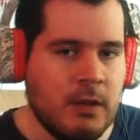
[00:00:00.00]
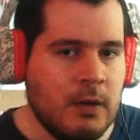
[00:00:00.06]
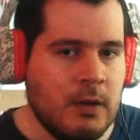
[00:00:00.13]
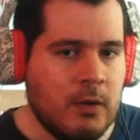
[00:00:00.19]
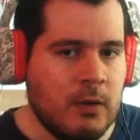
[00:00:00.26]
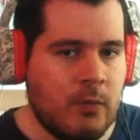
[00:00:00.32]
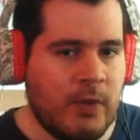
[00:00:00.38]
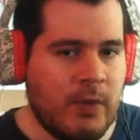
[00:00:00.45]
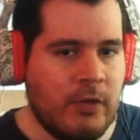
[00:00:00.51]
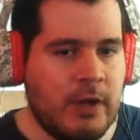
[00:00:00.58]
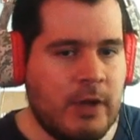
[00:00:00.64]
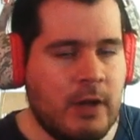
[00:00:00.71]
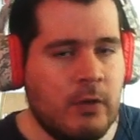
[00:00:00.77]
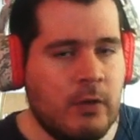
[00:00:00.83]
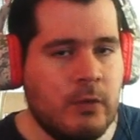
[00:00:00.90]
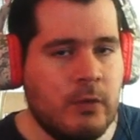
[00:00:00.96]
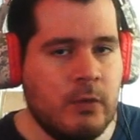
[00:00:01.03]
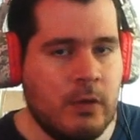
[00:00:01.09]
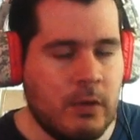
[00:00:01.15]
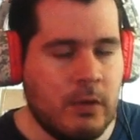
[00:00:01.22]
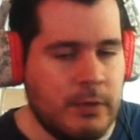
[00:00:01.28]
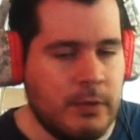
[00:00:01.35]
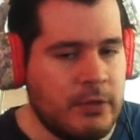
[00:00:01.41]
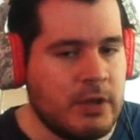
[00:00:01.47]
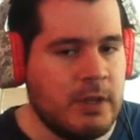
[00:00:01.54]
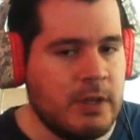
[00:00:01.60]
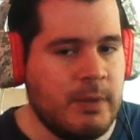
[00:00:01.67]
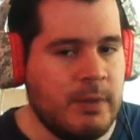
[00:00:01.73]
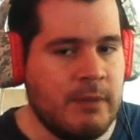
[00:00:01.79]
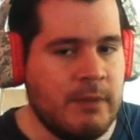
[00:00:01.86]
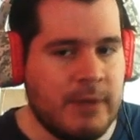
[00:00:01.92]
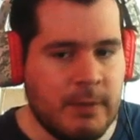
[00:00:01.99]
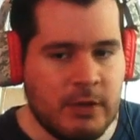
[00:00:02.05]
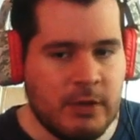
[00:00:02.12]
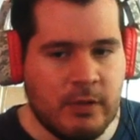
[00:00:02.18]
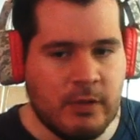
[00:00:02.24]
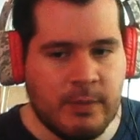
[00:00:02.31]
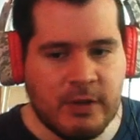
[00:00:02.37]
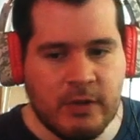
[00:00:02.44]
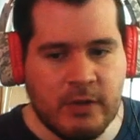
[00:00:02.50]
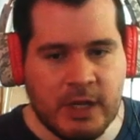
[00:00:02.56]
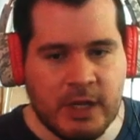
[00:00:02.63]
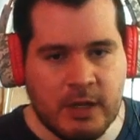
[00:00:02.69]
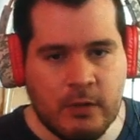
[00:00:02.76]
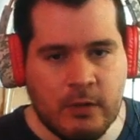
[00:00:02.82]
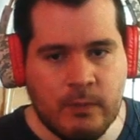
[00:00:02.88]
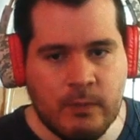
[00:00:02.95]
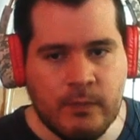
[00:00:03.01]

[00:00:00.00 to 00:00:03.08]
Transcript: O para donarlos en uno de los eventos que te piden fragmentos de personaje, ¿no?